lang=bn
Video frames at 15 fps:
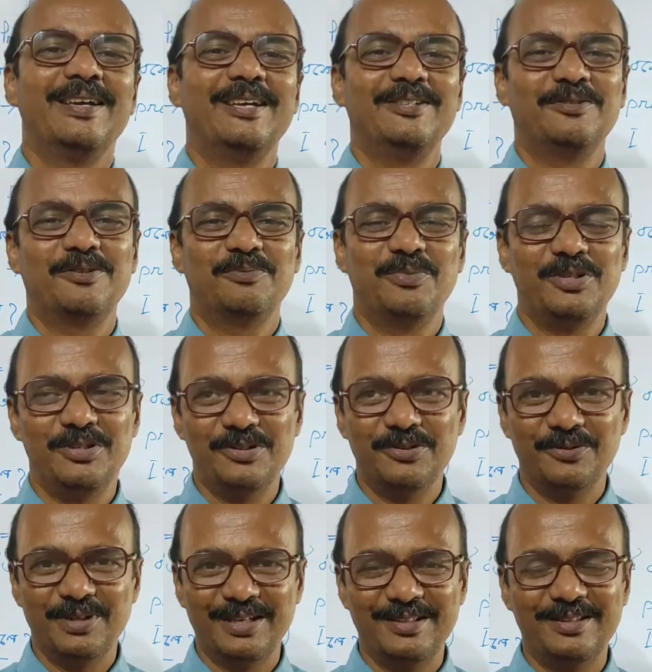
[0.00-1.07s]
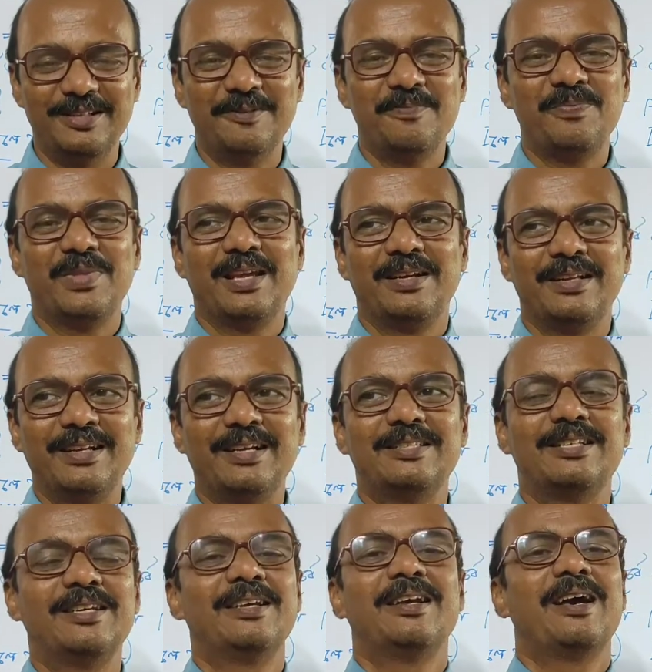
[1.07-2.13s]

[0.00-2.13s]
এই সব ভিডিও বানাতে ঠিক আছে